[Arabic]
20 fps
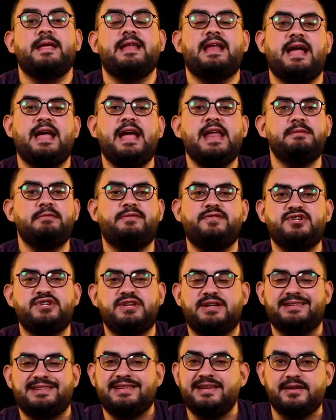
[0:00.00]
الحقيقه ان مفيش
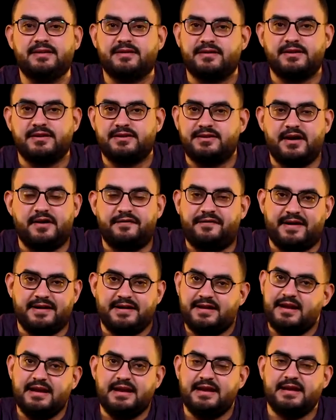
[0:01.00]
كتير يتضاف
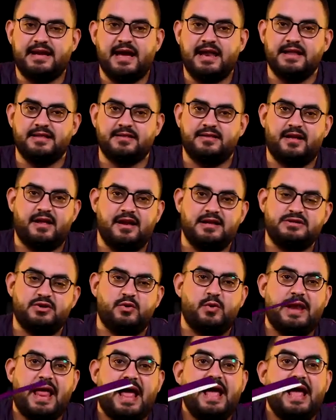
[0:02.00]
على ايرلينج هالاند خلاص هو